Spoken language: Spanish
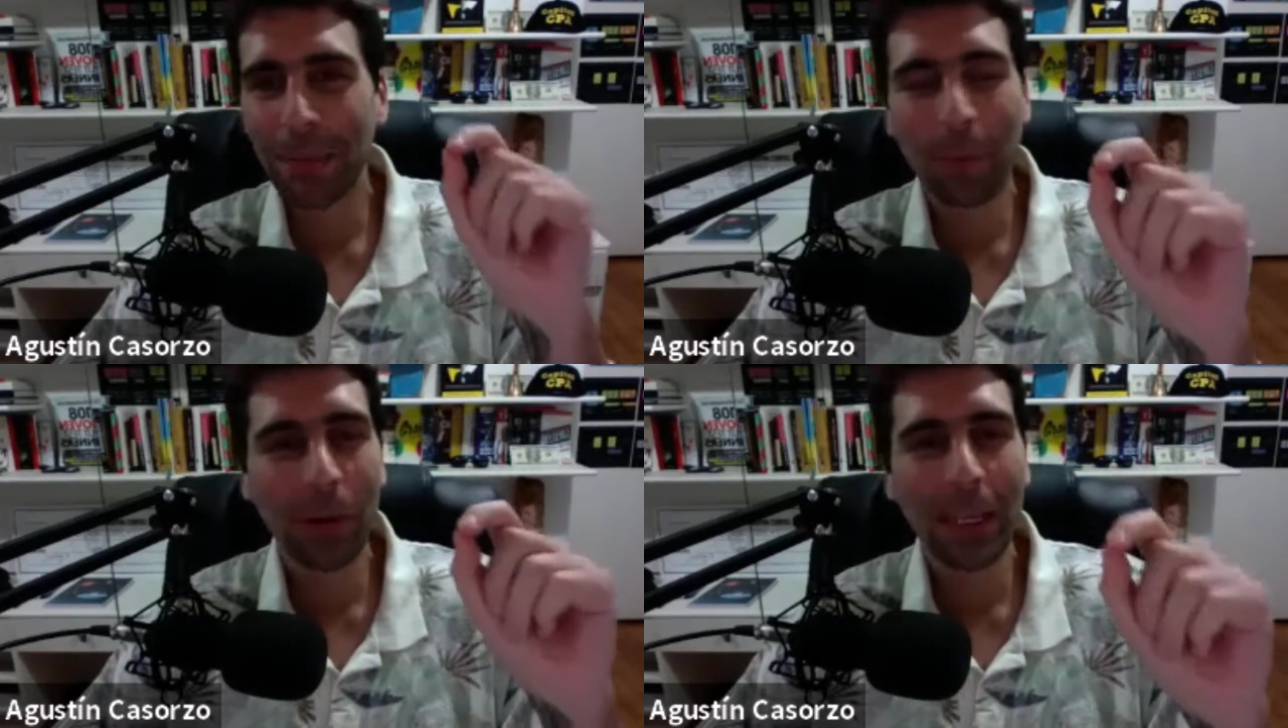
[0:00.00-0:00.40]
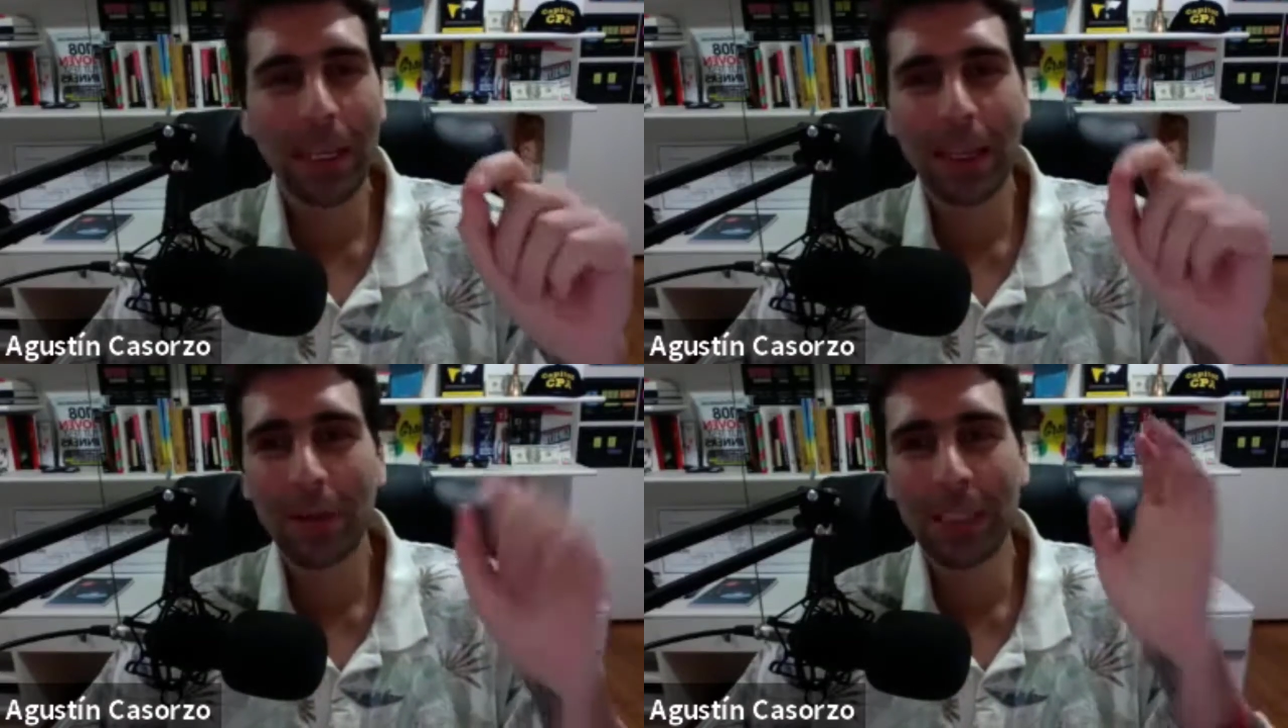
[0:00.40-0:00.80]

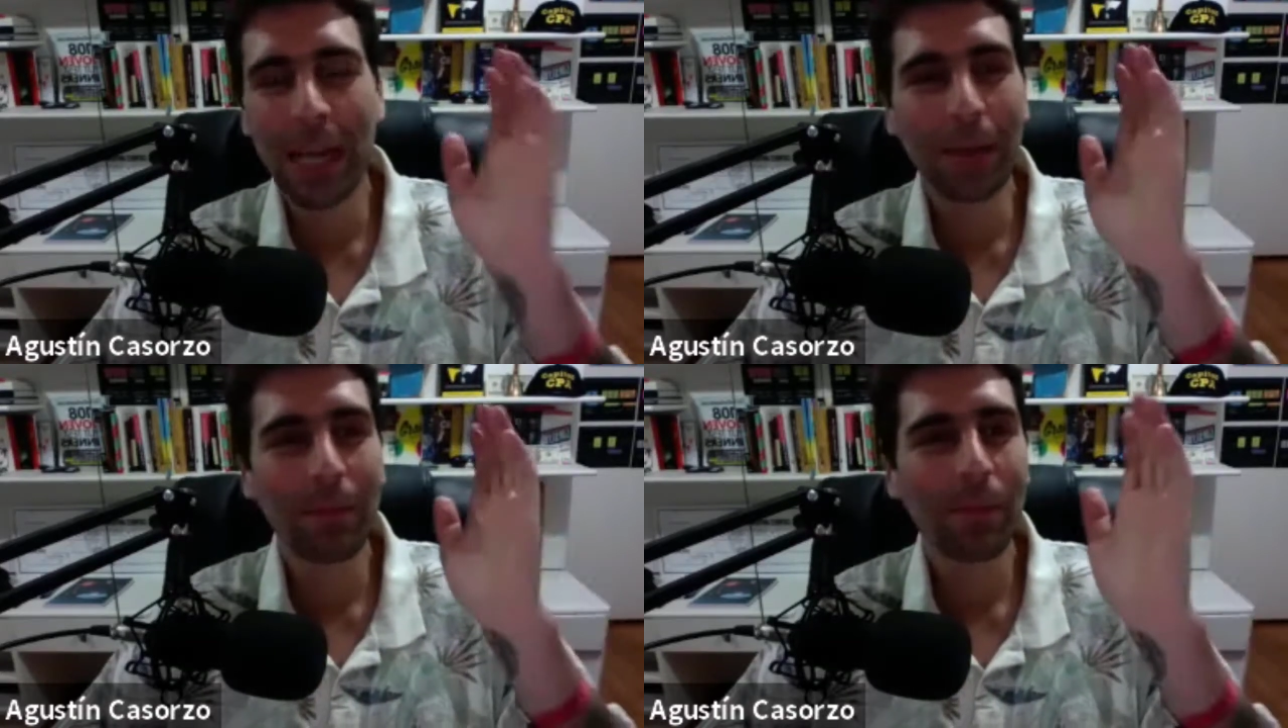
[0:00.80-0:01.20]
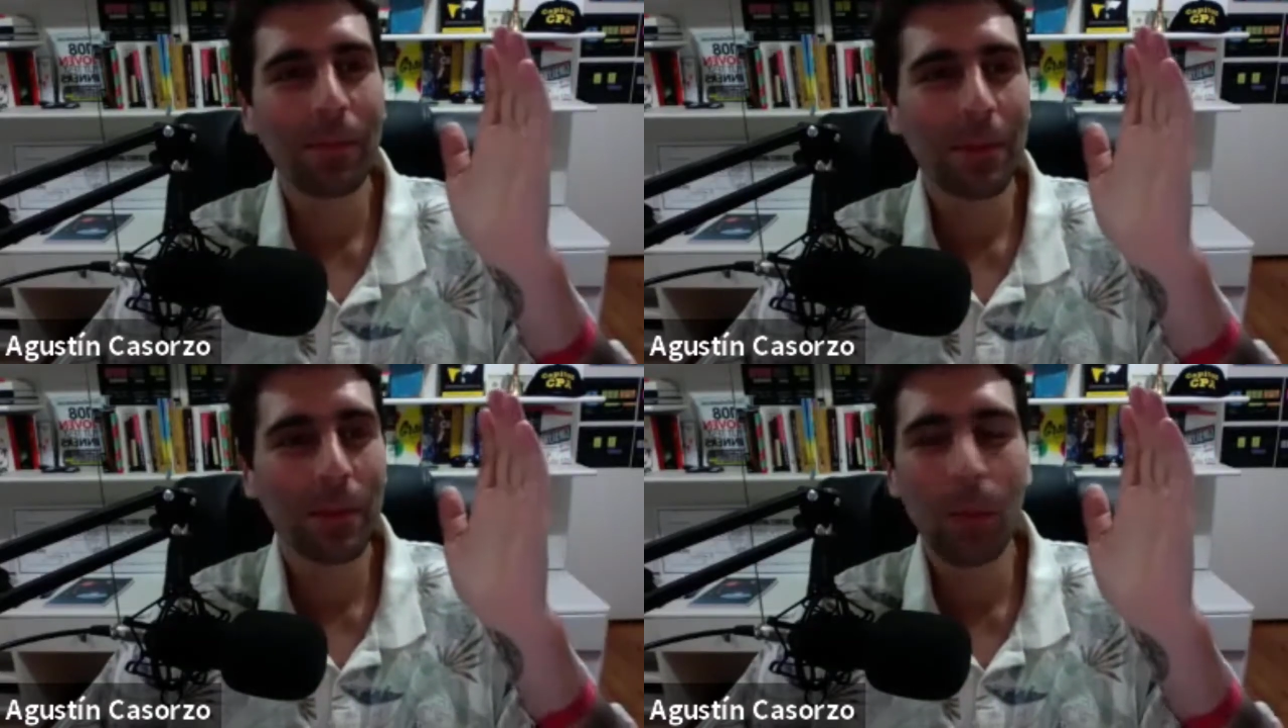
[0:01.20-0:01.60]
porque, o sea,
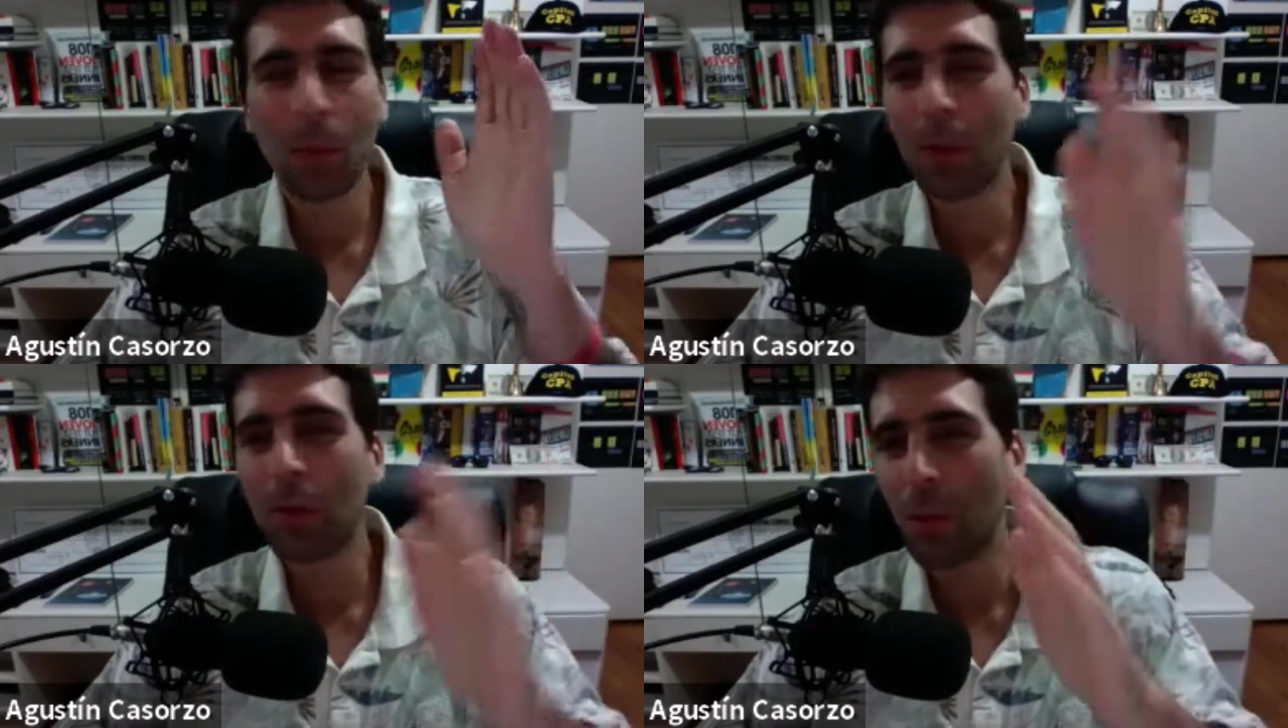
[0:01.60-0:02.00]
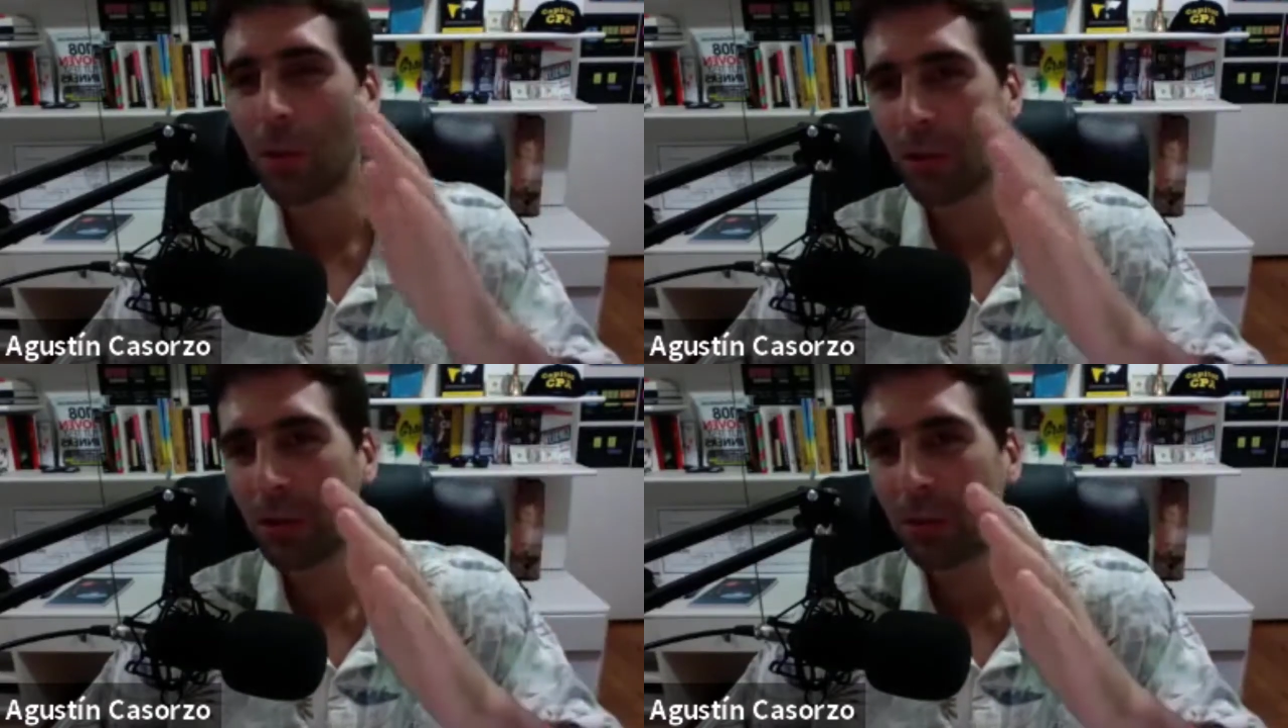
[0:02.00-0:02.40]
yo porque tú me
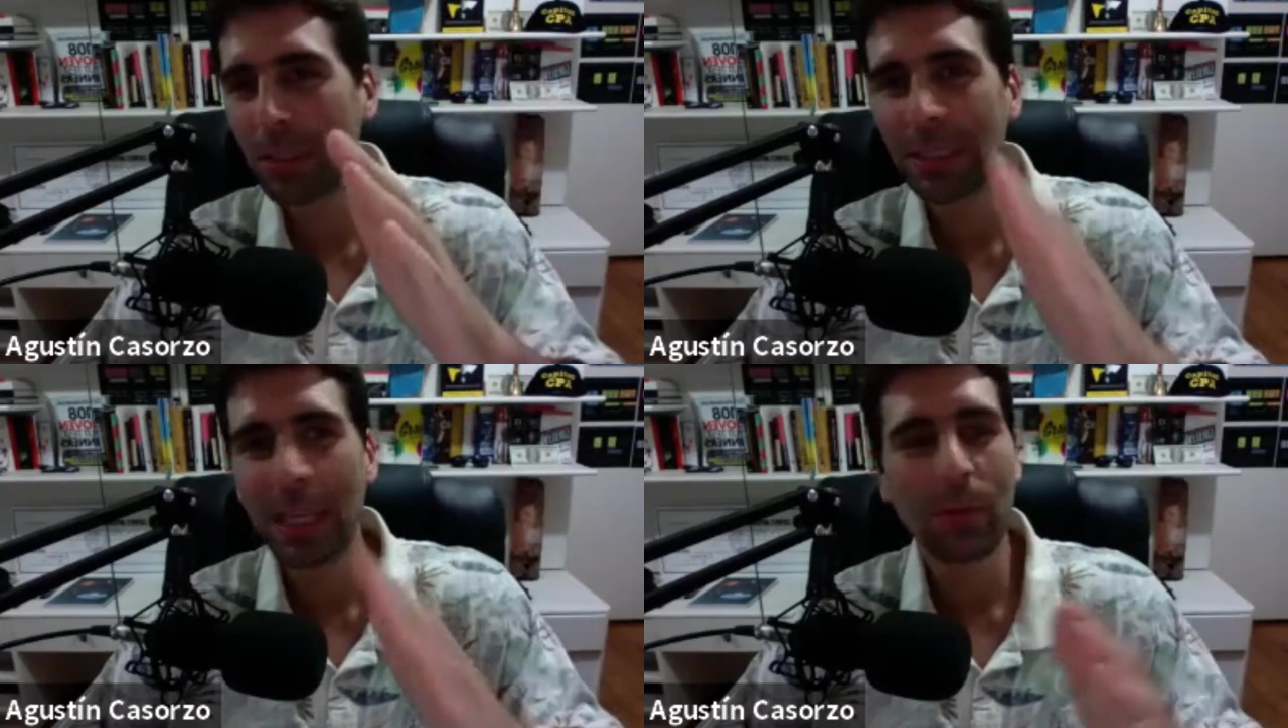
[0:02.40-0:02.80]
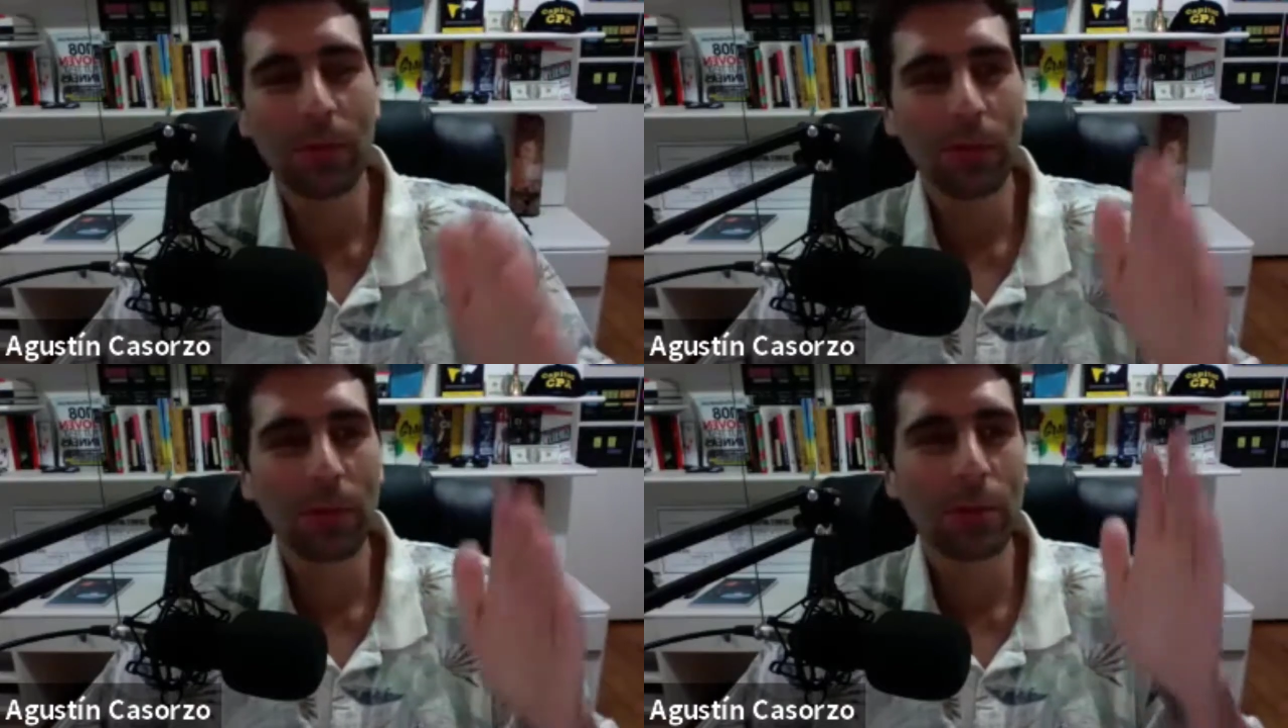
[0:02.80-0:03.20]
acuerdo que tú decías,
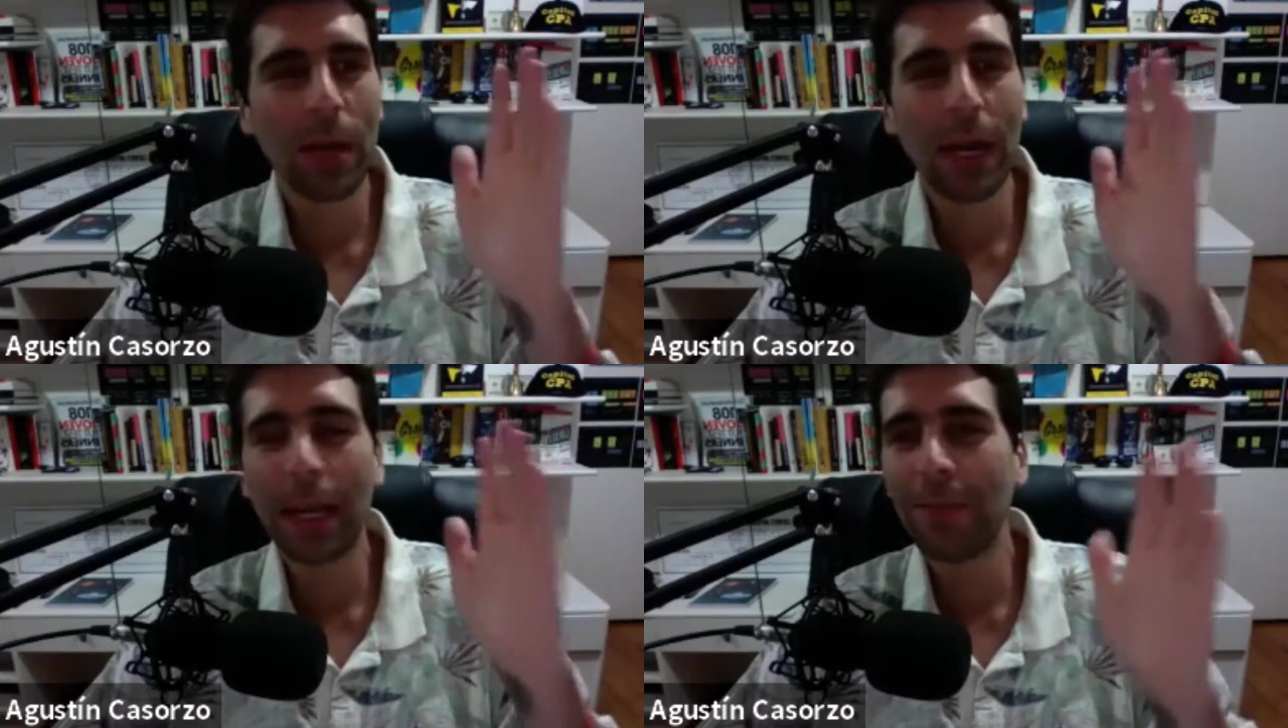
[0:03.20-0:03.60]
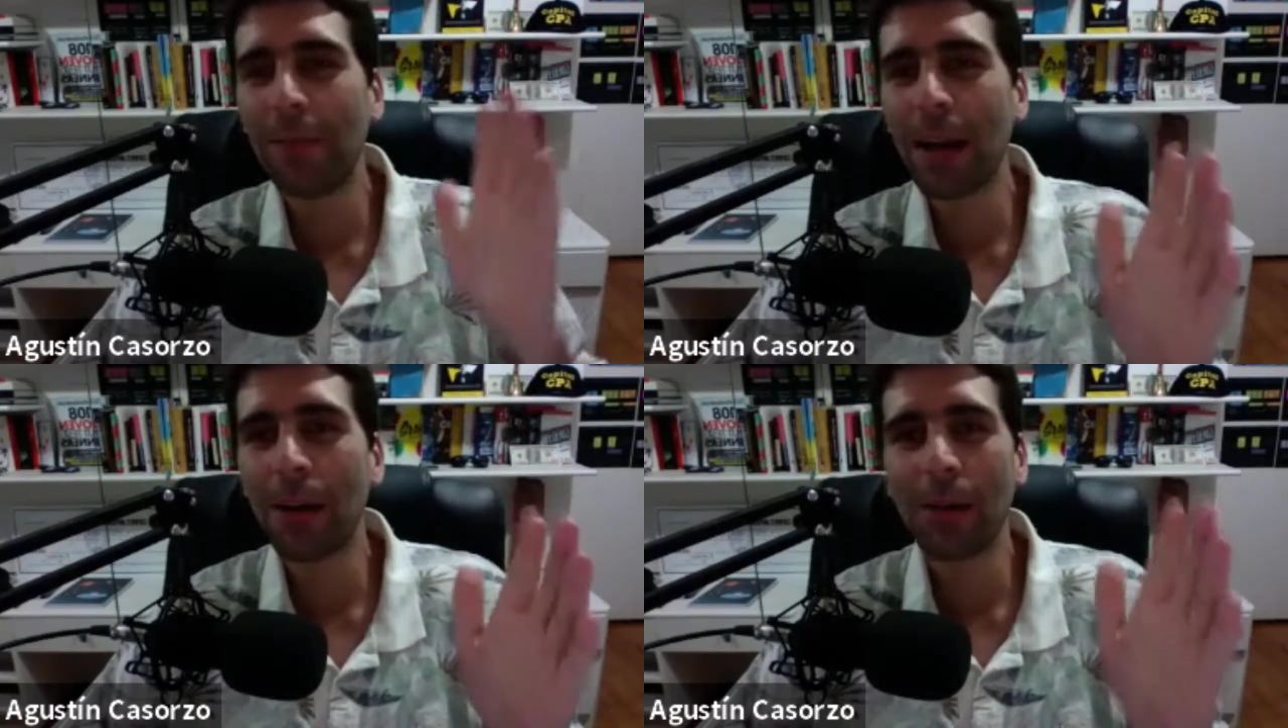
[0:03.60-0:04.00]
pues yo estoy acá en el
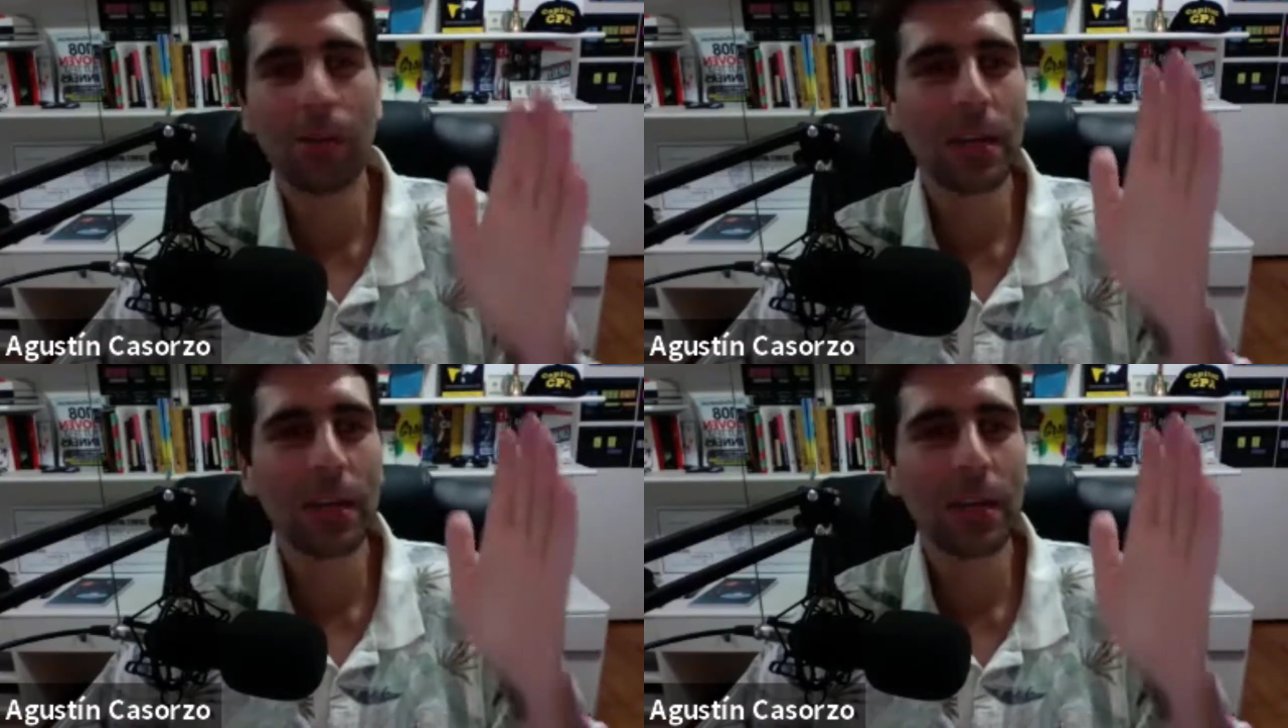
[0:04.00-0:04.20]
banco,